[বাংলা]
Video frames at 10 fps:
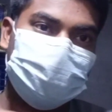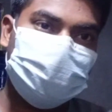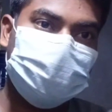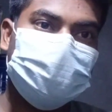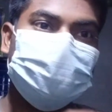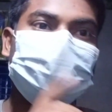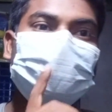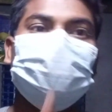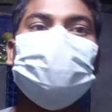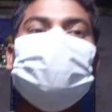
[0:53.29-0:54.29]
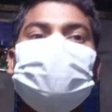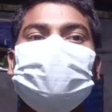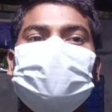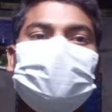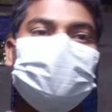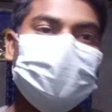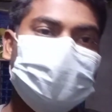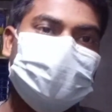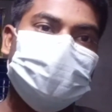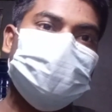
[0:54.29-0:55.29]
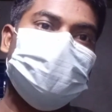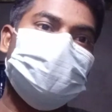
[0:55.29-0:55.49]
বিশেষ ভূমিকা পালন করে থাকে